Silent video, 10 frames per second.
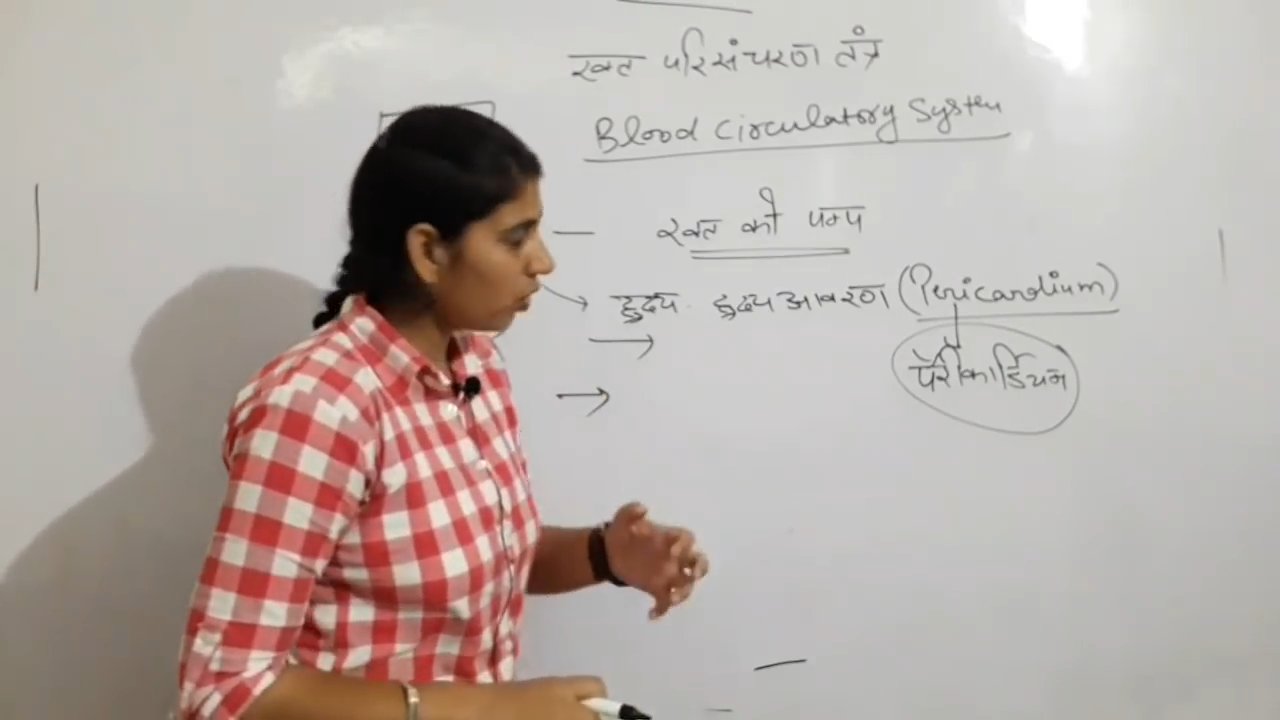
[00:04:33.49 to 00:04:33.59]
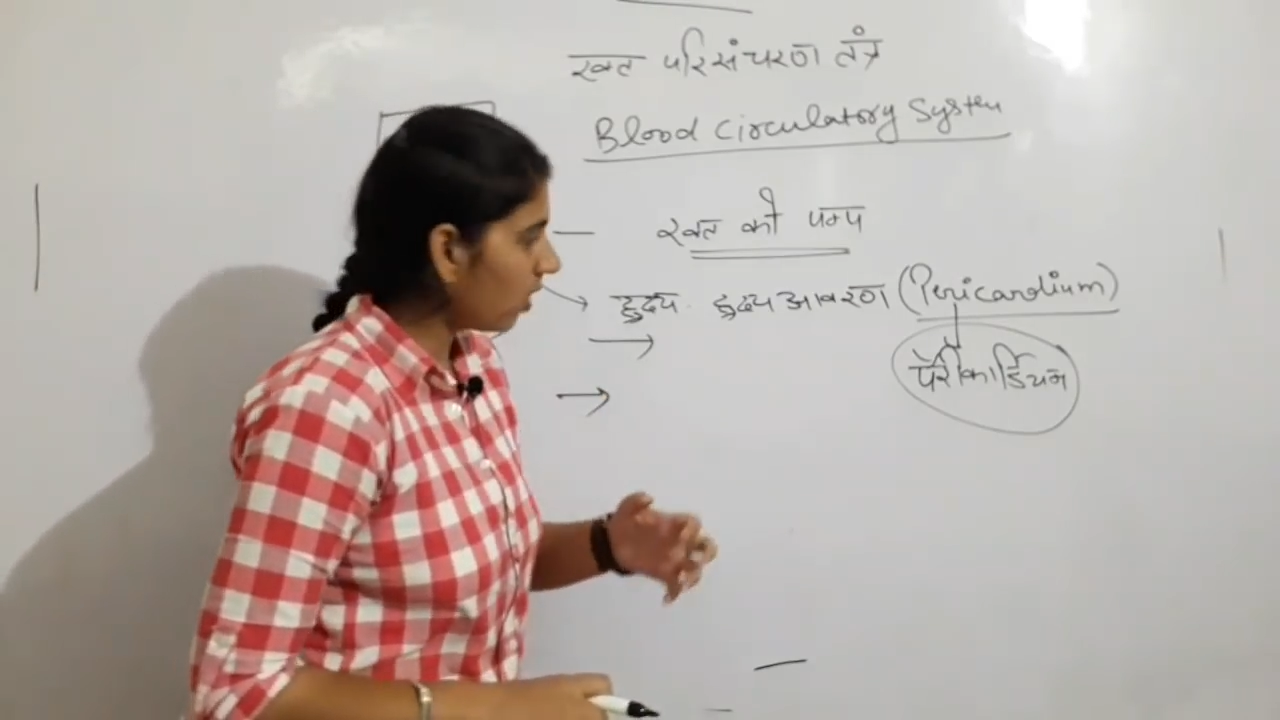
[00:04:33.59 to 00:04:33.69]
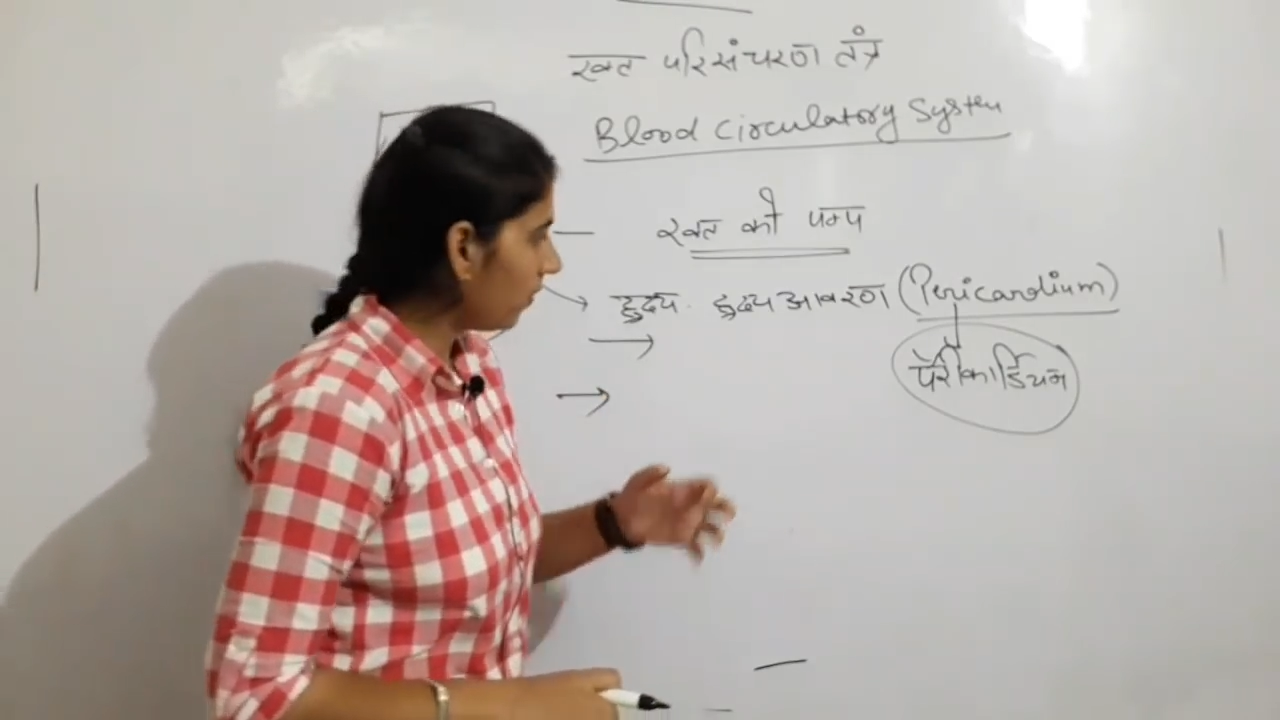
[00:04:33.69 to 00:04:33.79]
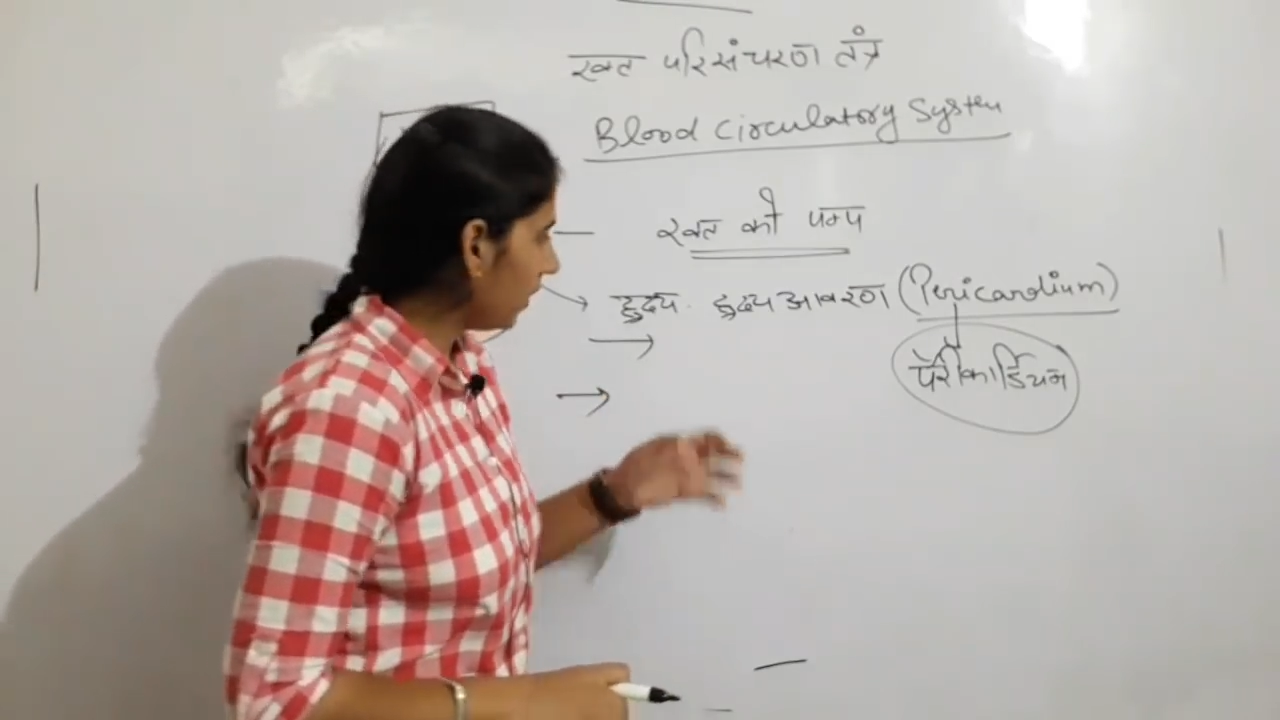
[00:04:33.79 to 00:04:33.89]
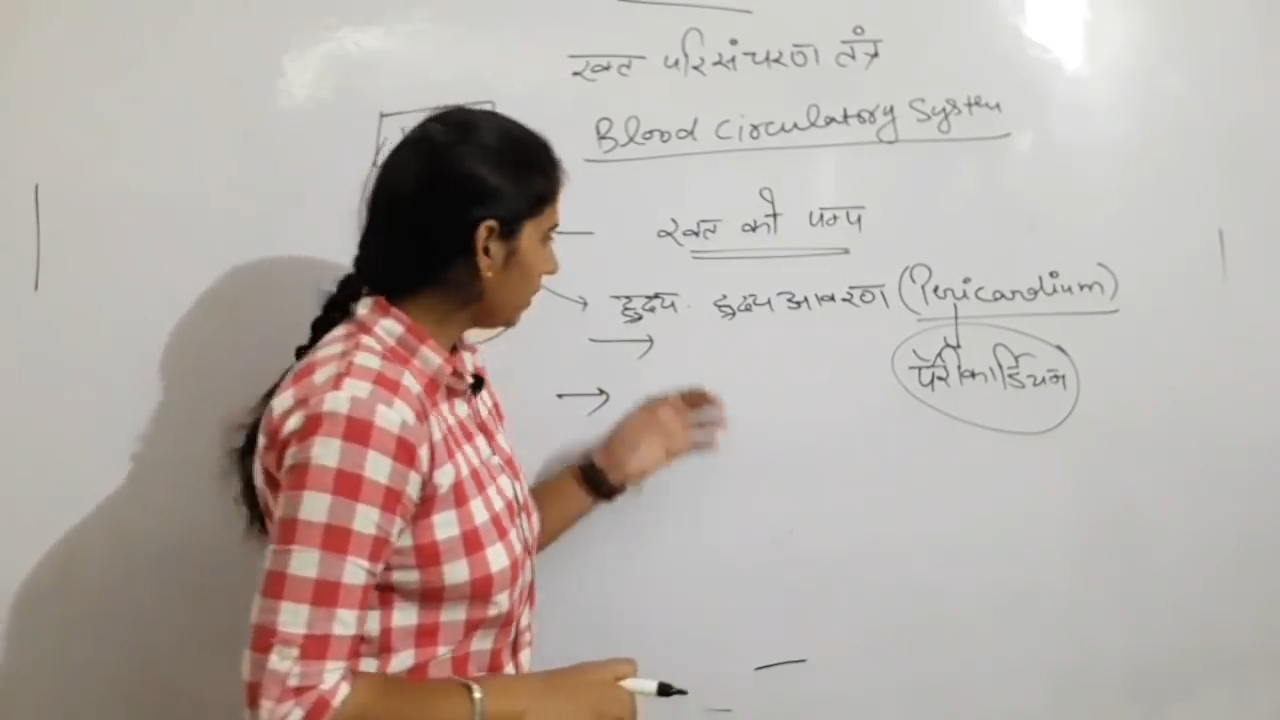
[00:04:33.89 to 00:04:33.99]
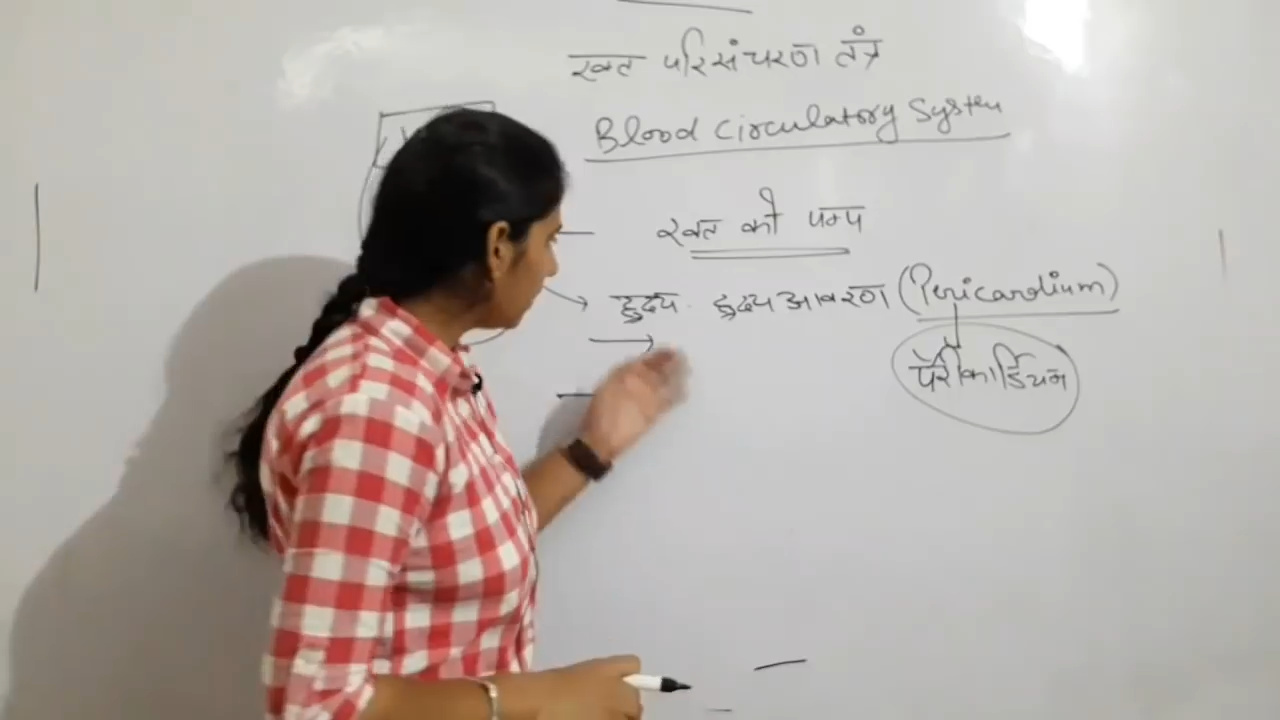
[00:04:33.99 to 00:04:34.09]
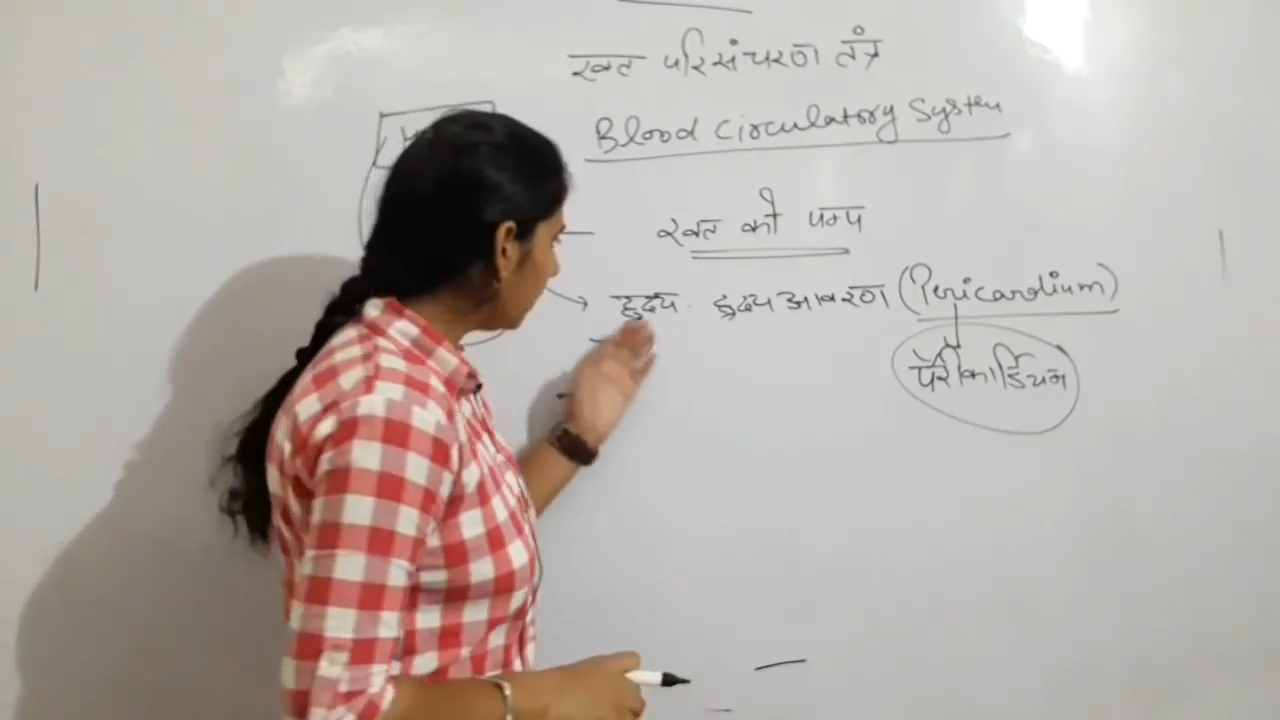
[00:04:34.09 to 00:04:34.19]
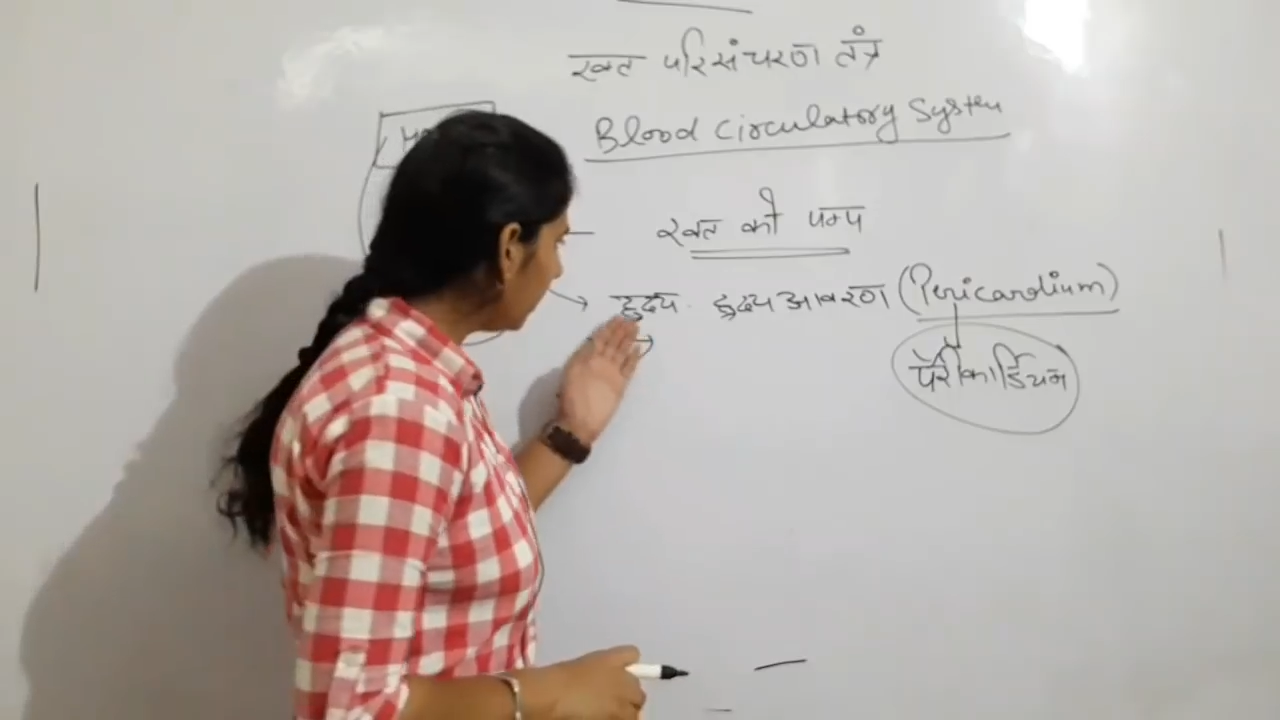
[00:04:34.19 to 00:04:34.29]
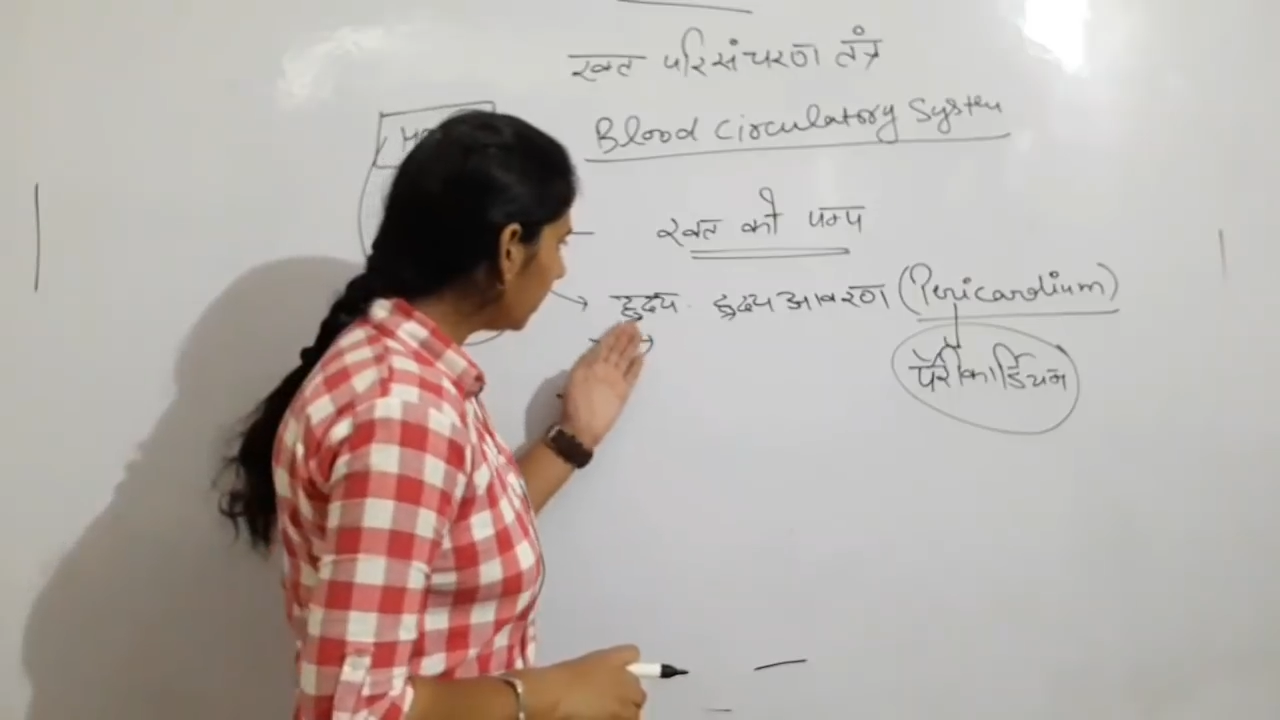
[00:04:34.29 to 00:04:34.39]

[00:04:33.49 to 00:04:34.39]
होगा फ्रेंड कि